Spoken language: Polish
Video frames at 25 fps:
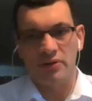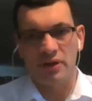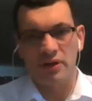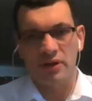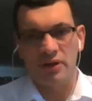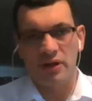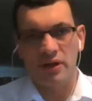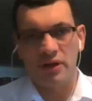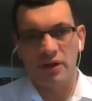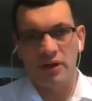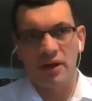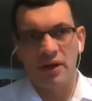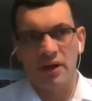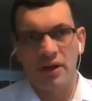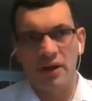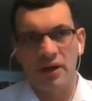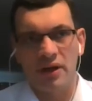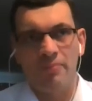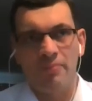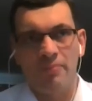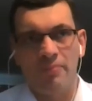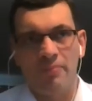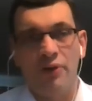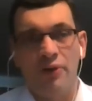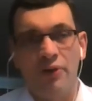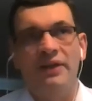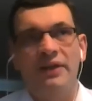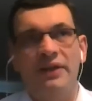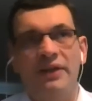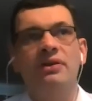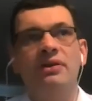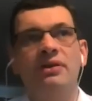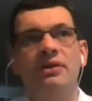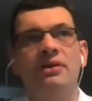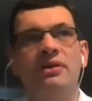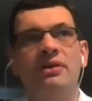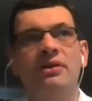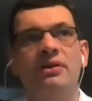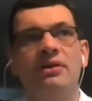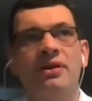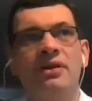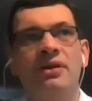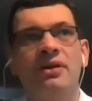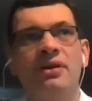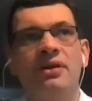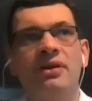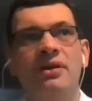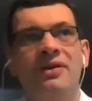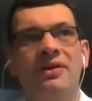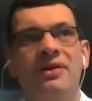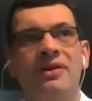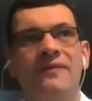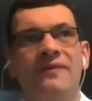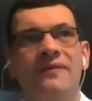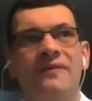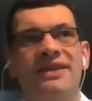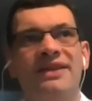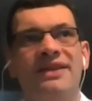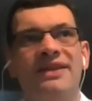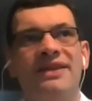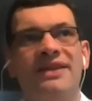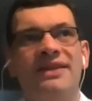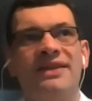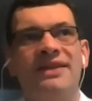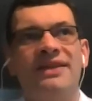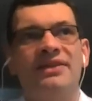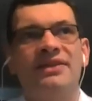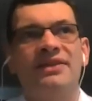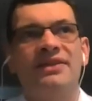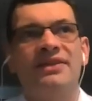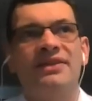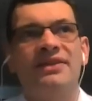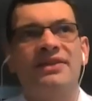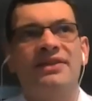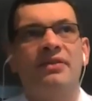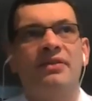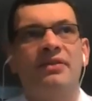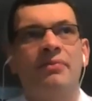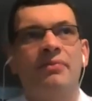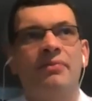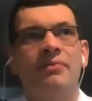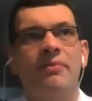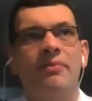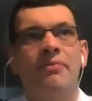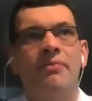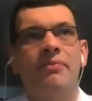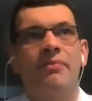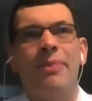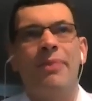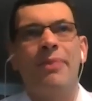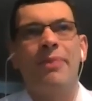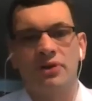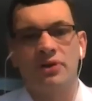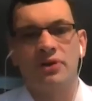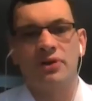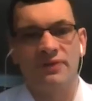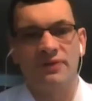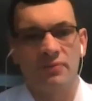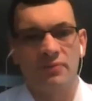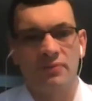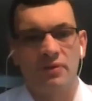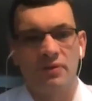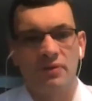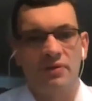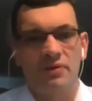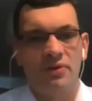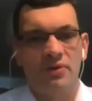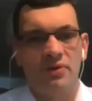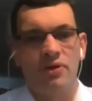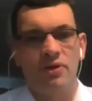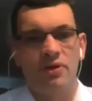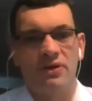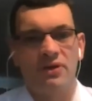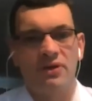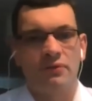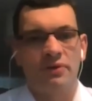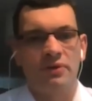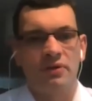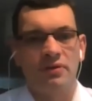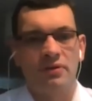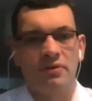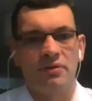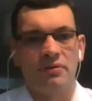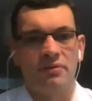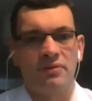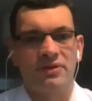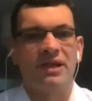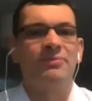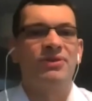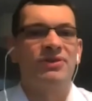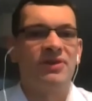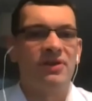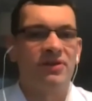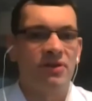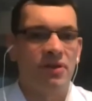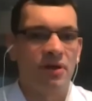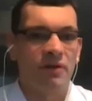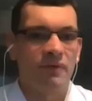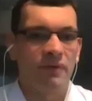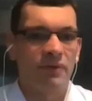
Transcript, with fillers: bardzo duży interes w tym, żeby dokumentować swój cel biznesowy.